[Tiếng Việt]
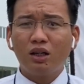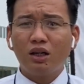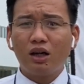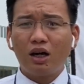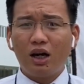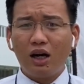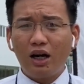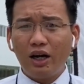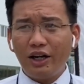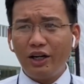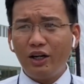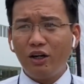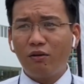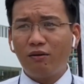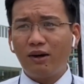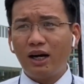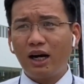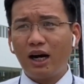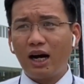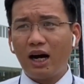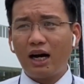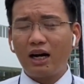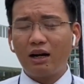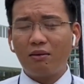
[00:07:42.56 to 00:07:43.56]
À, Innova
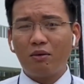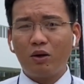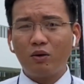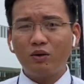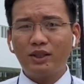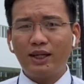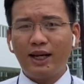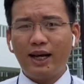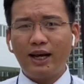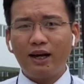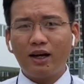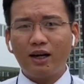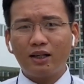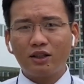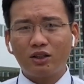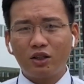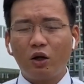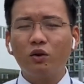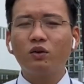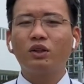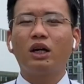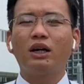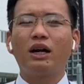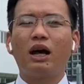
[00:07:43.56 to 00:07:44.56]
G là mẫu xe
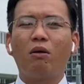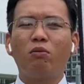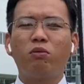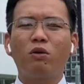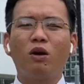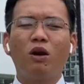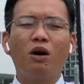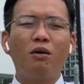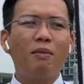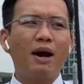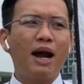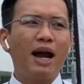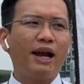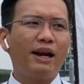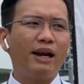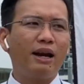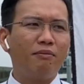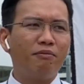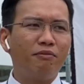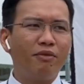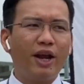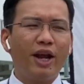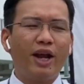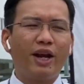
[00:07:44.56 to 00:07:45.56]
số tự động, có bàn
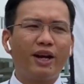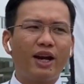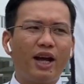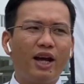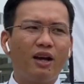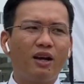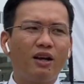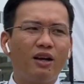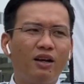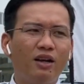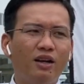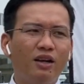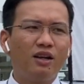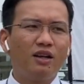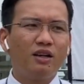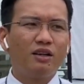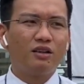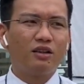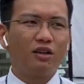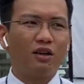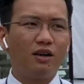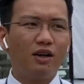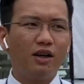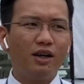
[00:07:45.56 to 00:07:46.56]
làm việc nè,
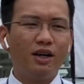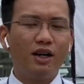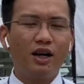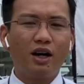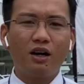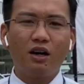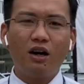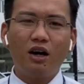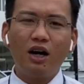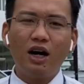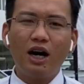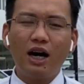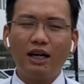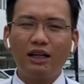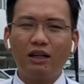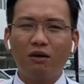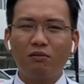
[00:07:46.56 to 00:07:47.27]
rồi có hệ